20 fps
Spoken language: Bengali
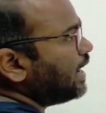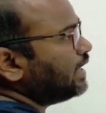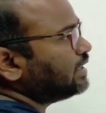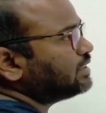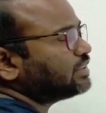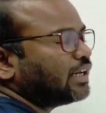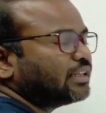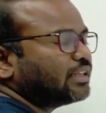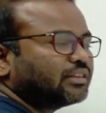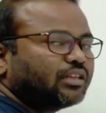এই
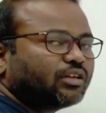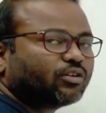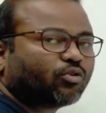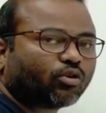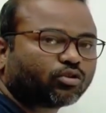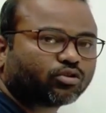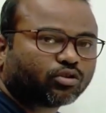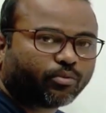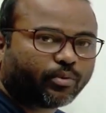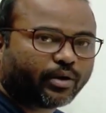সাতটা
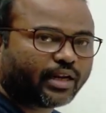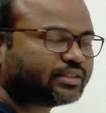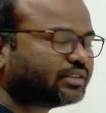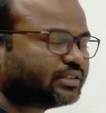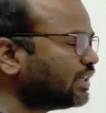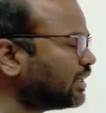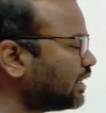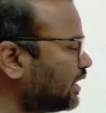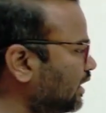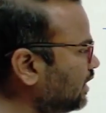কতবার আছে
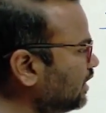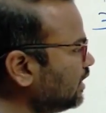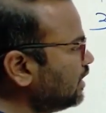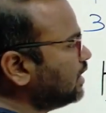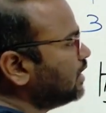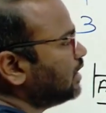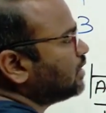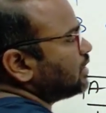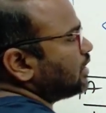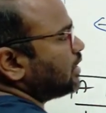এখানে
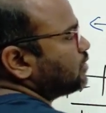তা